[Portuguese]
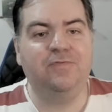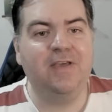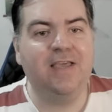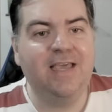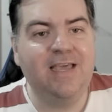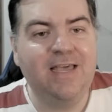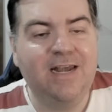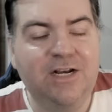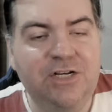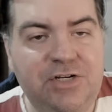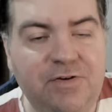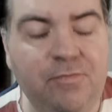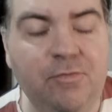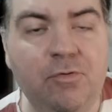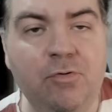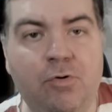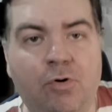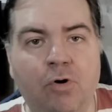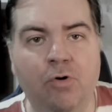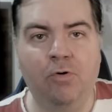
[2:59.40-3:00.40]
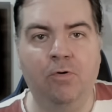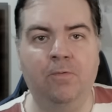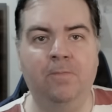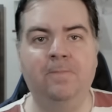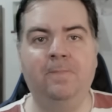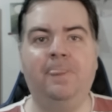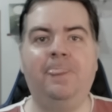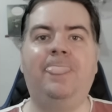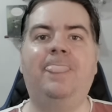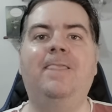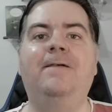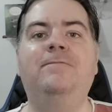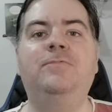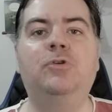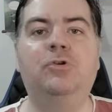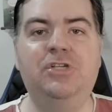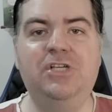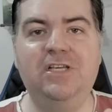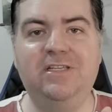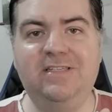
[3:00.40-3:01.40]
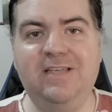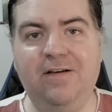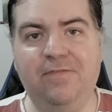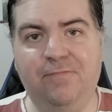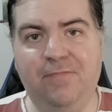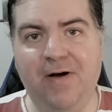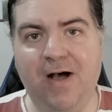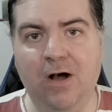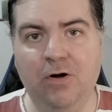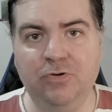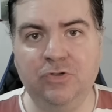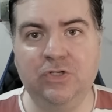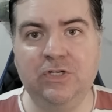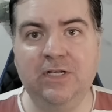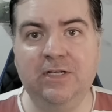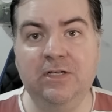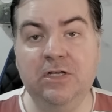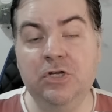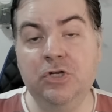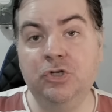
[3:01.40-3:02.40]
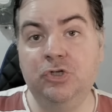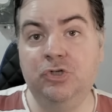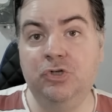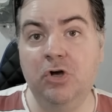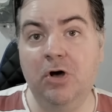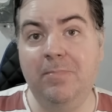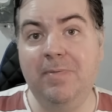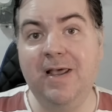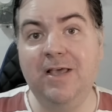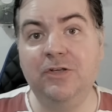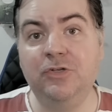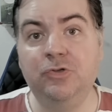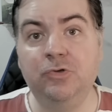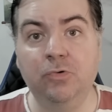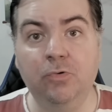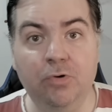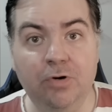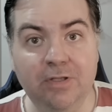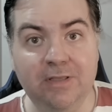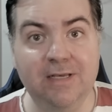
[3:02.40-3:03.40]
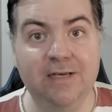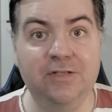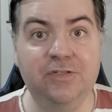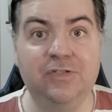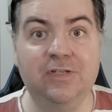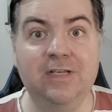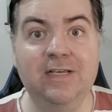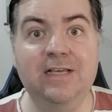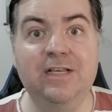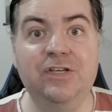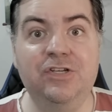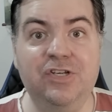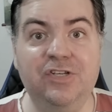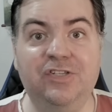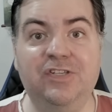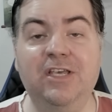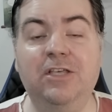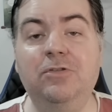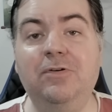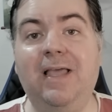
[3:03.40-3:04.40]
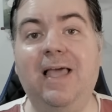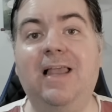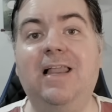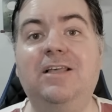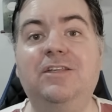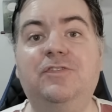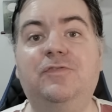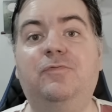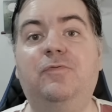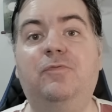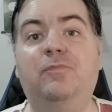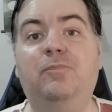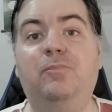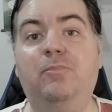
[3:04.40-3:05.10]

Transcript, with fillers: Ferreira divulgou notícia falsa sobre as urnas, dizendo que elas